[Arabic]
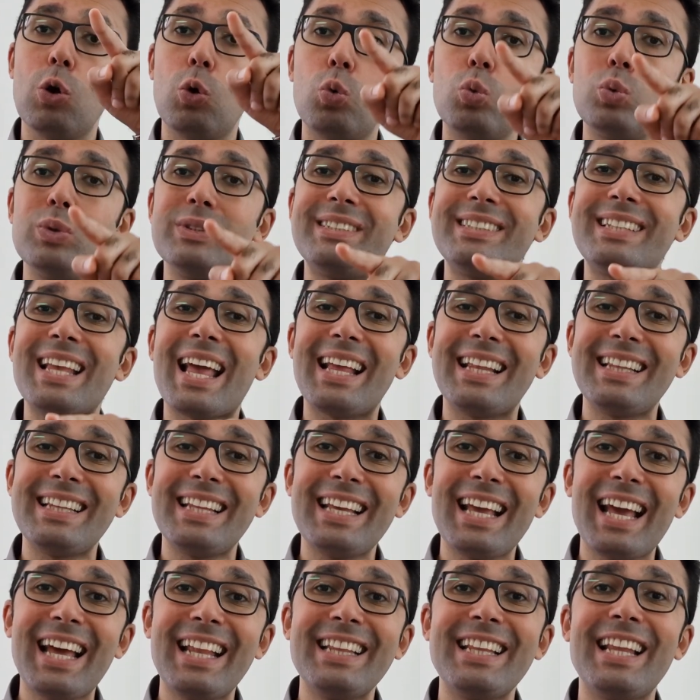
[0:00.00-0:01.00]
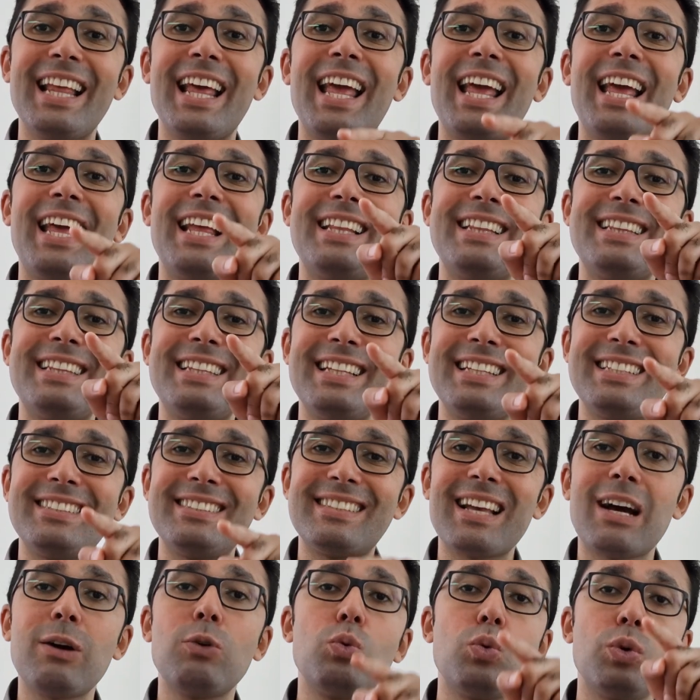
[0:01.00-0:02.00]
وثانيا
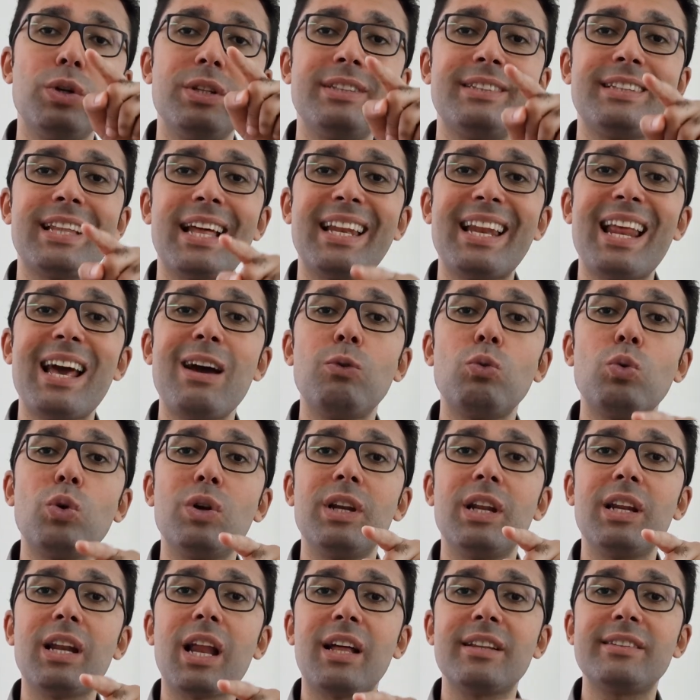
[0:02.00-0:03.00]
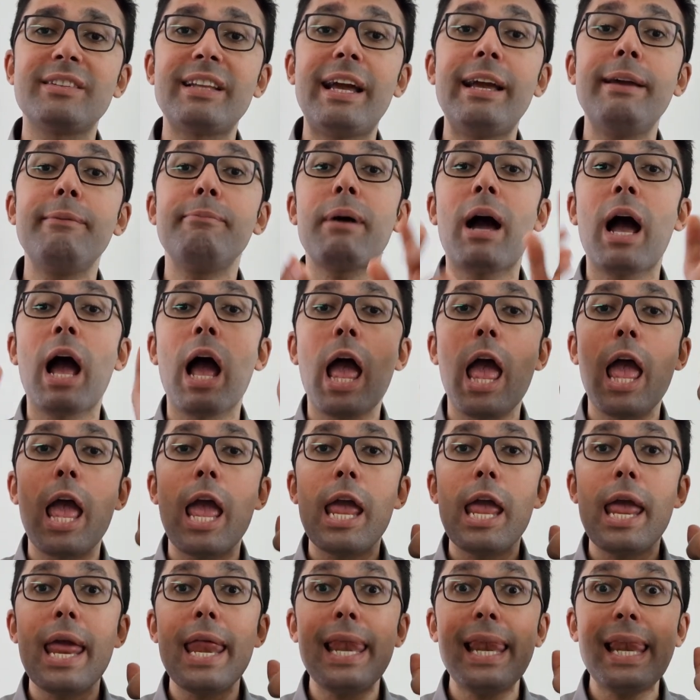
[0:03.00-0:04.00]
نزود تناول الاطعمه
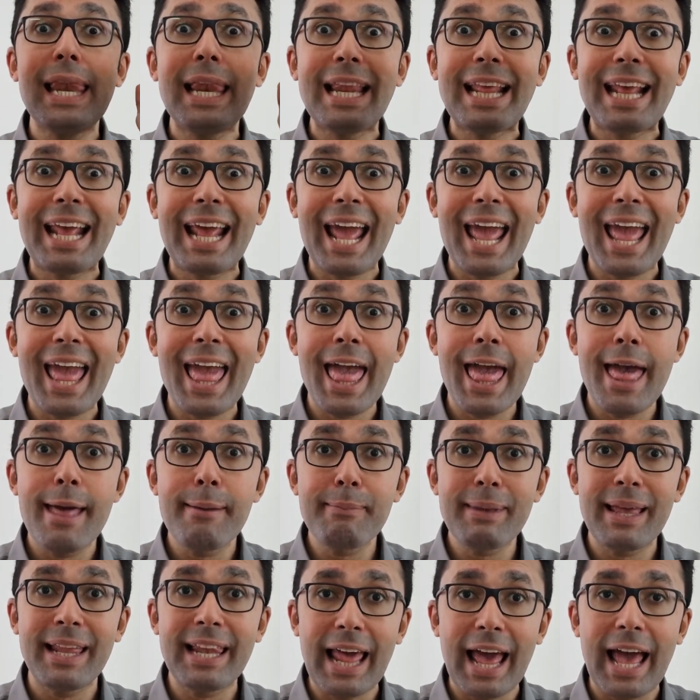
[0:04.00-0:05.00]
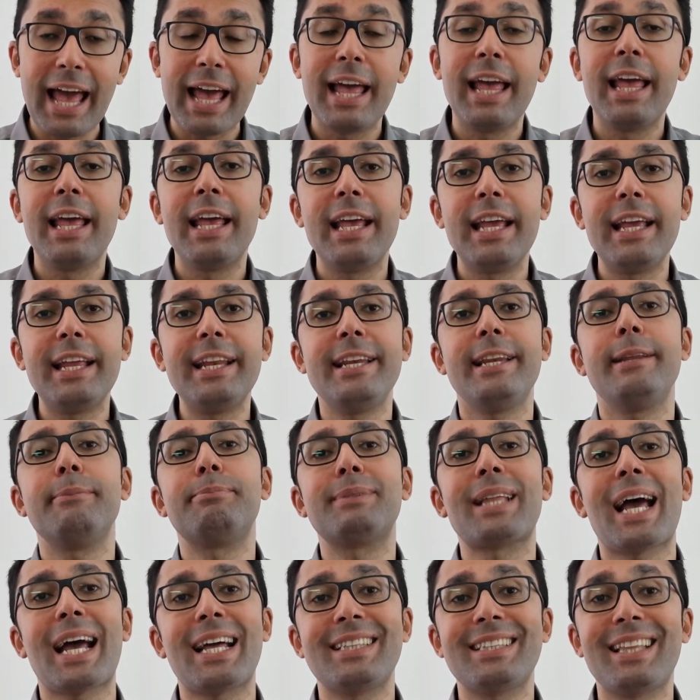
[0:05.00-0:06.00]
الكامله اللي
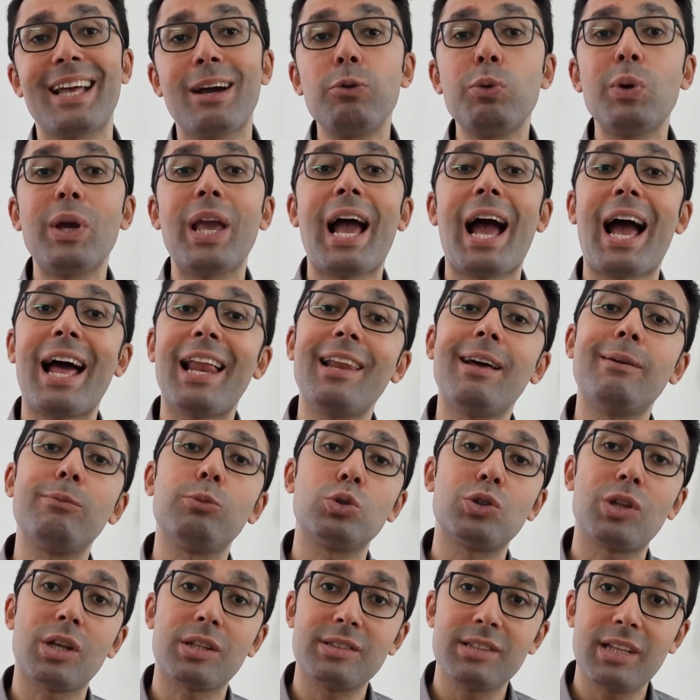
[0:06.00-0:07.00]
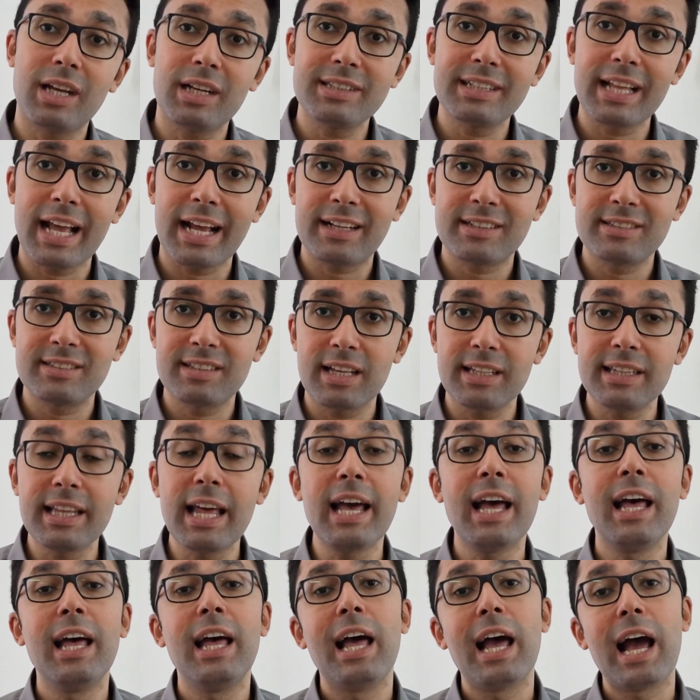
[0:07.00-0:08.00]
بتحتوي على مضادات
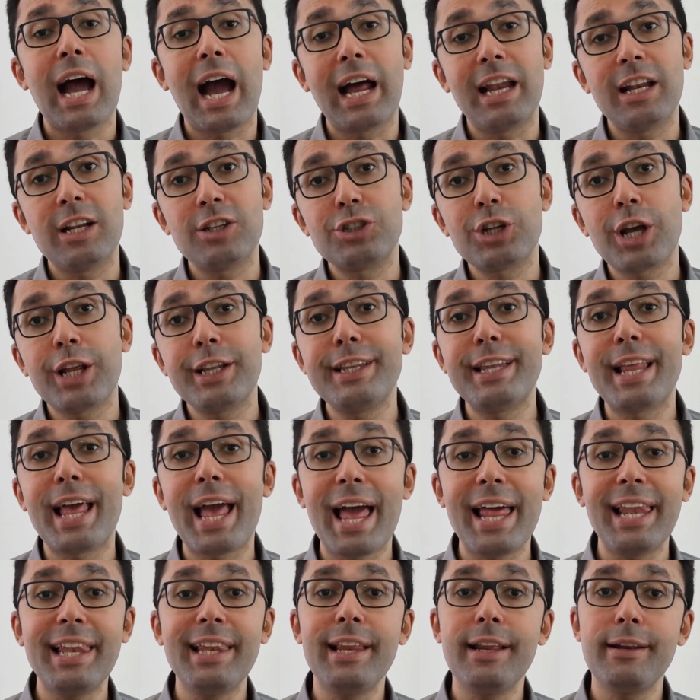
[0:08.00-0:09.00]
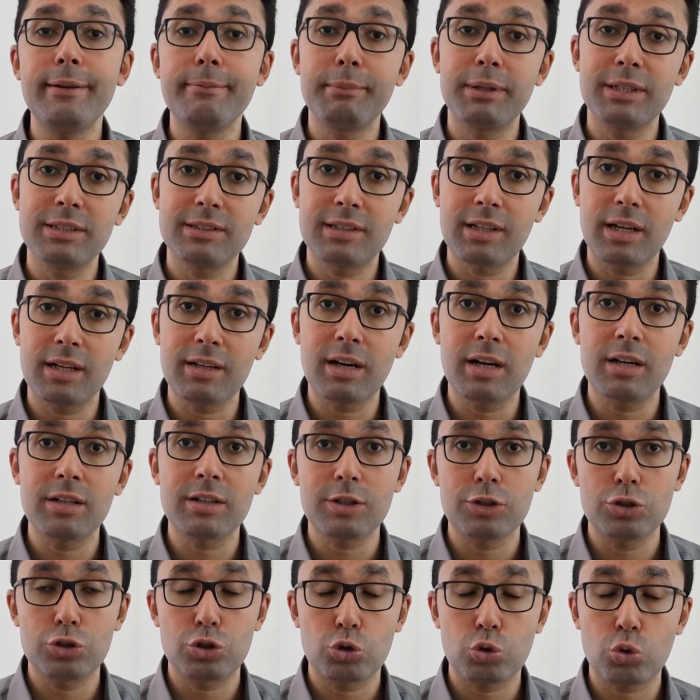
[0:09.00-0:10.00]
اكسده علشان نقلل من
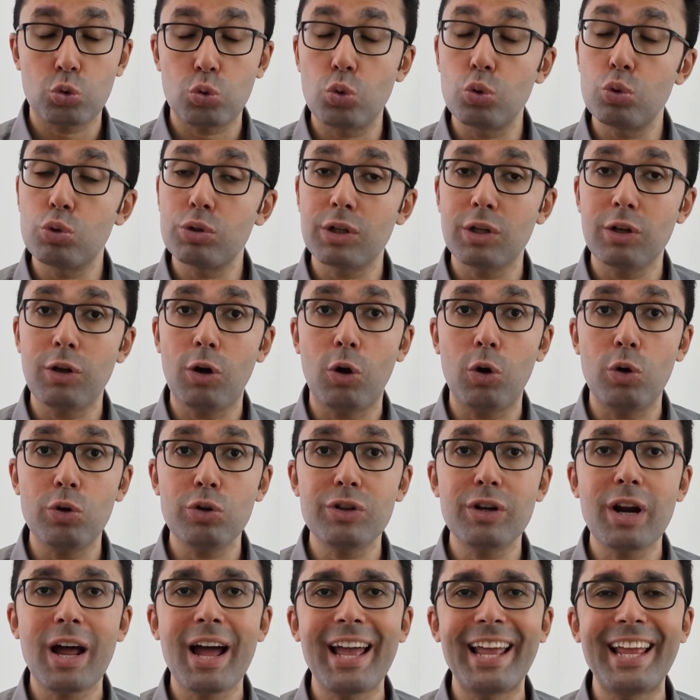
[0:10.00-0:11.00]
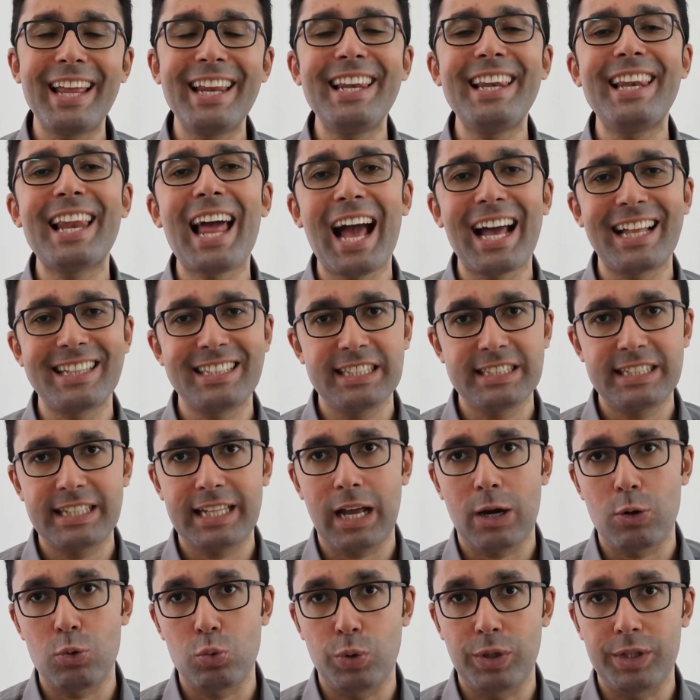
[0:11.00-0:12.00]
ضرر الشقوق الحره اللي
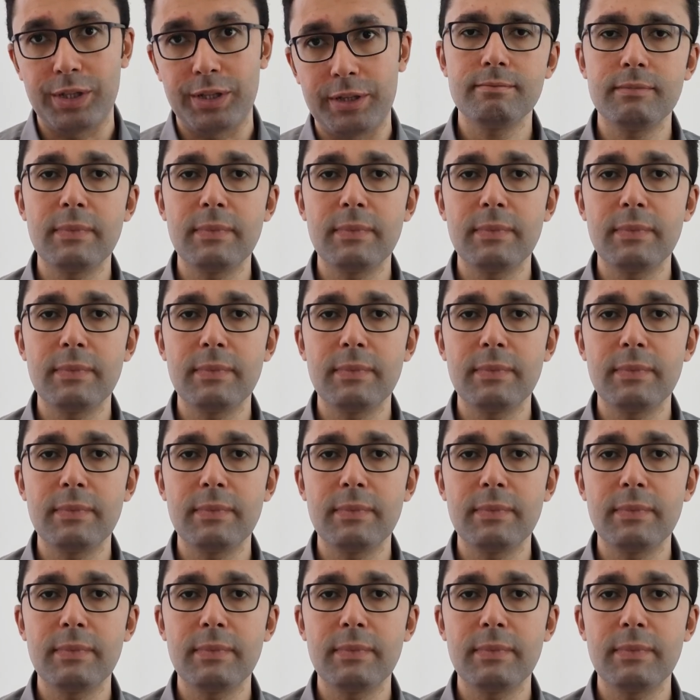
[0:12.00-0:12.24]
هتتكون